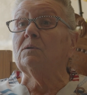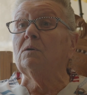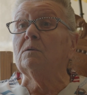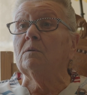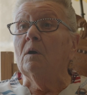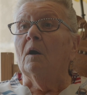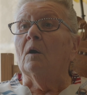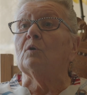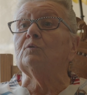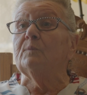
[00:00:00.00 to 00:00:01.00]
aqui,
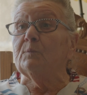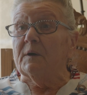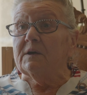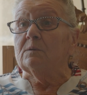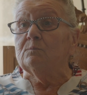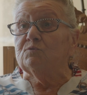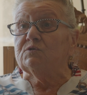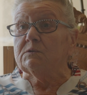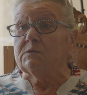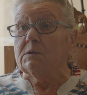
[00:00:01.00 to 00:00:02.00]
o meu pai era muito
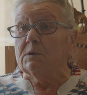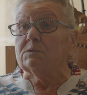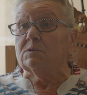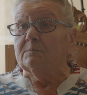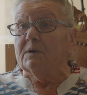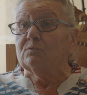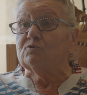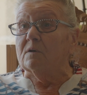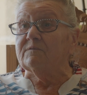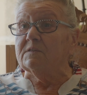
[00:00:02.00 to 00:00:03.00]
sassarico também,
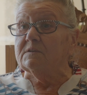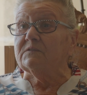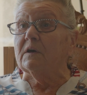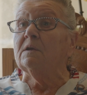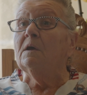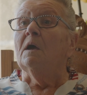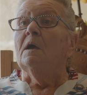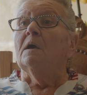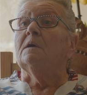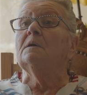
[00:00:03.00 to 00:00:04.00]
gostava de dançar,
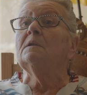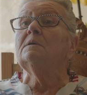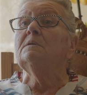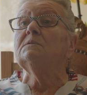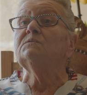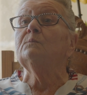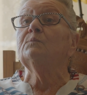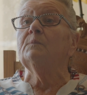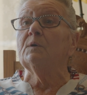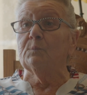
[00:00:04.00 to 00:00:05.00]
e ele ia
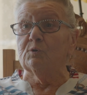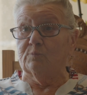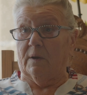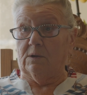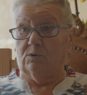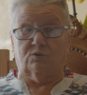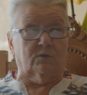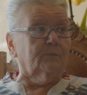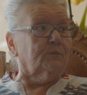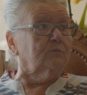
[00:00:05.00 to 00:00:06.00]
sempre comigo para os bailes,
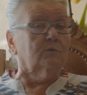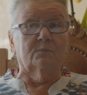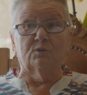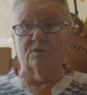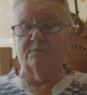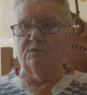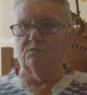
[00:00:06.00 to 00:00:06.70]
sempre, nunca me deixava ir